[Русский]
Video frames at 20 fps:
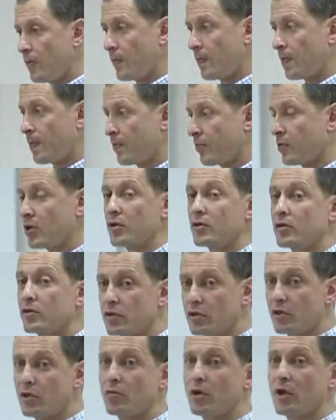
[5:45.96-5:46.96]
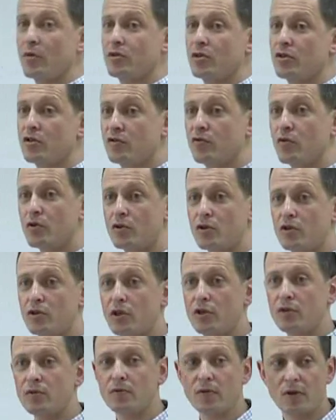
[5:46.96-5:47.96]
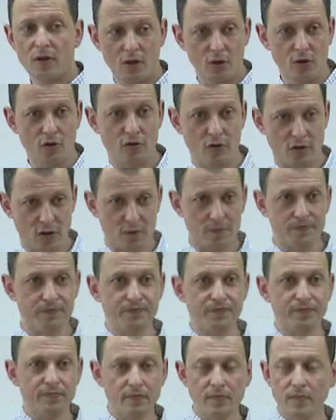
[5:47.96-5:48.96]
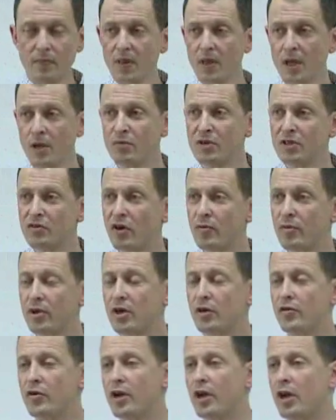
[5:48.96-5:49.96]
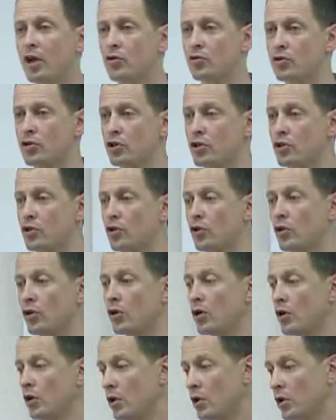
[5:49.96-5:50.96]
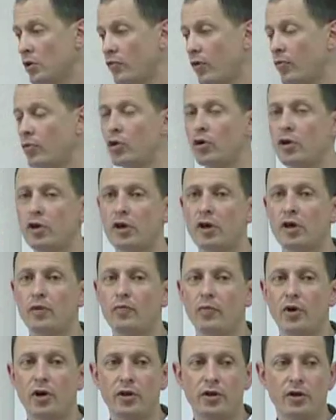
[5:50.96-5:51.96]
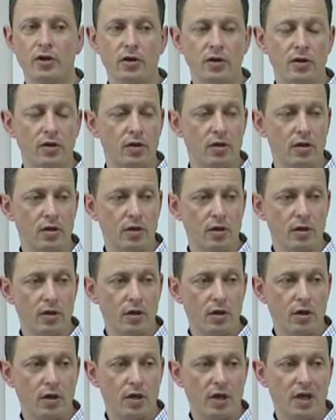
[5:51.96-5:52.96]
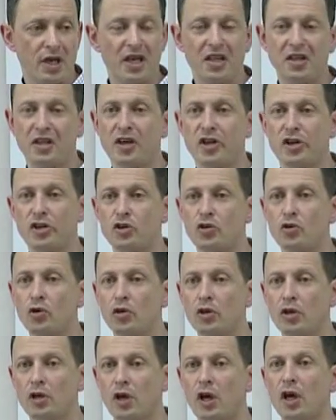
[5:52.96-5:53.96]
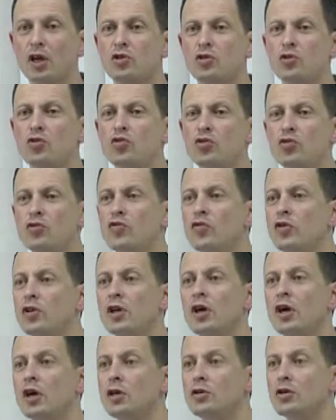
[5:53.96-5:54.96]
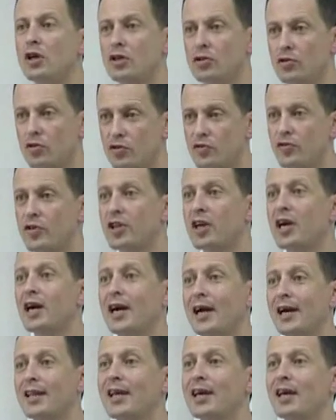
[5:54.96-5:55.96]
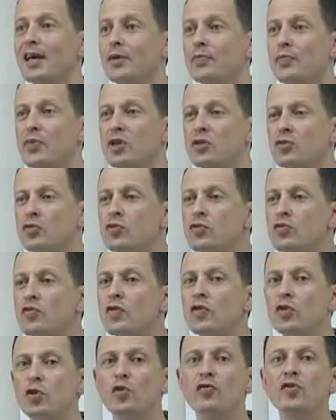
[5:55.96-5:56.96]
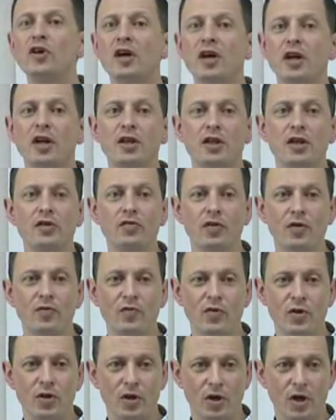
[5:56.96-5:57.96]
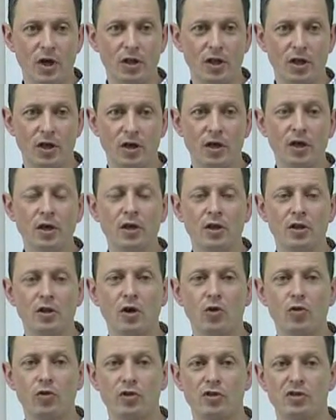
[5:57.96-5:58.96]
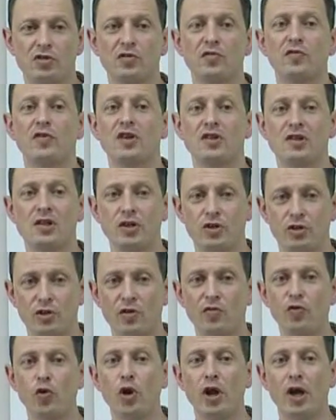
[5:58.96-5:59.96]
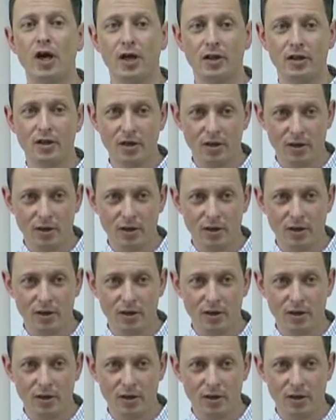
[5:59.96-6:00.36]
мы занимаемся четвертый день для новых, да, мы с вами говорили уже, что во многих компаниях эта решетка отсутствует как класс. То есть, вернее, как она присутствует, но в декоративном виде. Она находится в различных фолиантах,